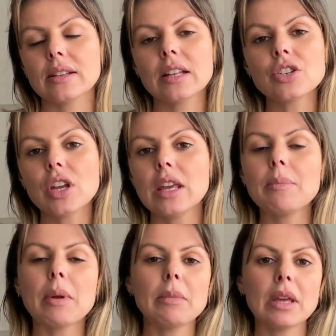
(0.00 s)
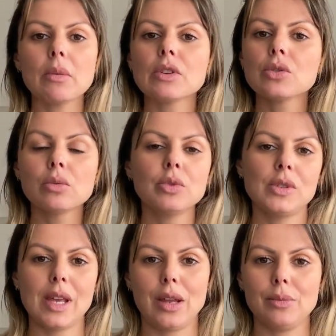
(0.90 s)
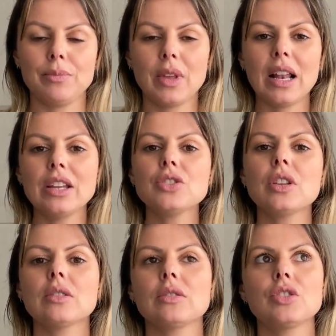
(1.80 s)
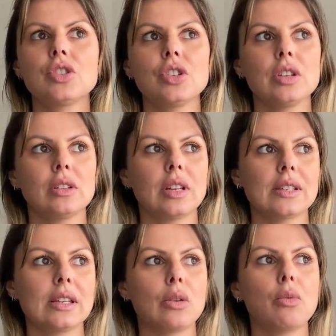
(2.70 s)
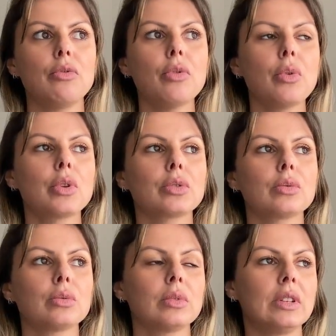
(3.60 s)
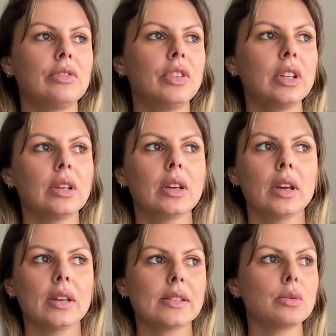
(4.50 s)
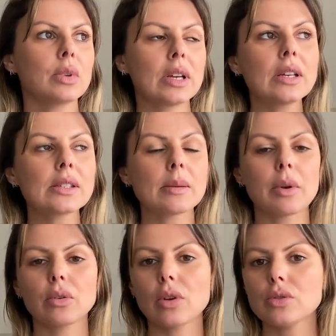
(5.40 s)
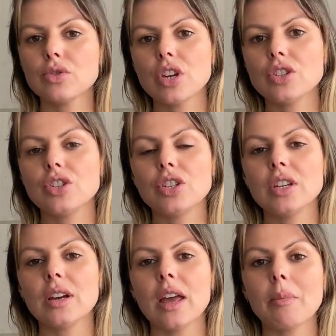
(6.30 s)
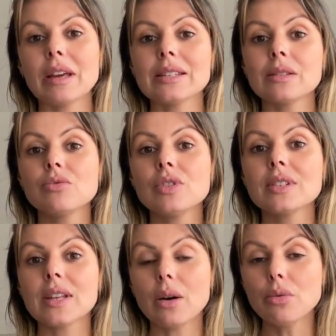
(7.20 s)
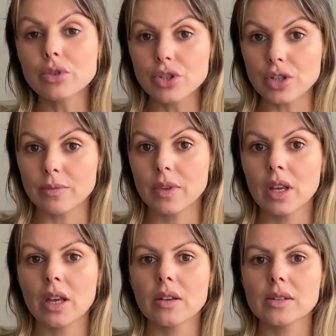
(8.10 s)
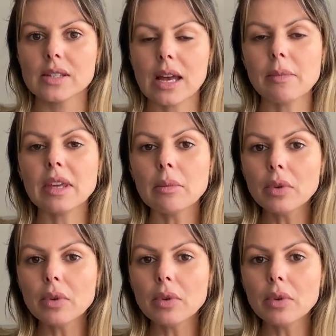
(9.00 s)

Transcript: lingerie pra mim é um assunto muito sério. Além da, de trazer conforto, enfim, segurança, para o nosso dia a dia, é uma questão de saúde. Você sabe que a